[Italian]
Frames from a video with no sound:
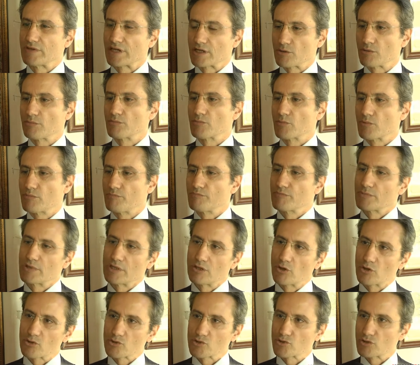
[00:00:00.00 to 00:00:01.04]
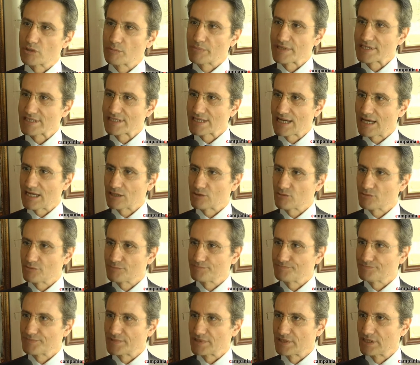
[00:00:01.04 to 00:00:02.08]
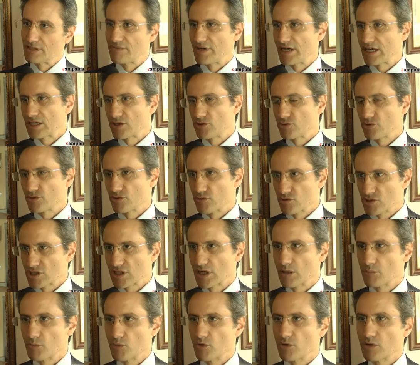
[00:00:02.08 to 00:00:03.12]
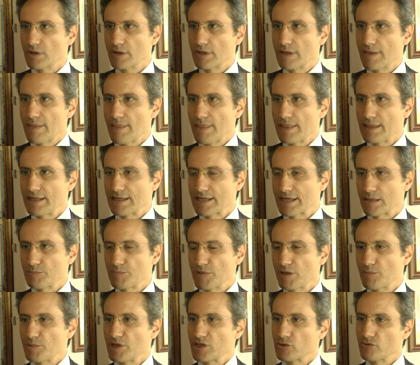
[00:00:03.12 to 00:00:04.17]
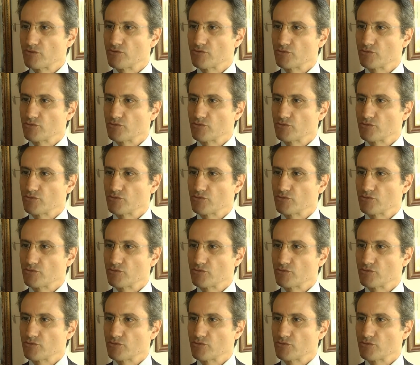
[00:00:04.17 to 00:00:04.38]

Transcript: Ecco, loro sono il passato, il vecchio e noi siamo il cambiamento e il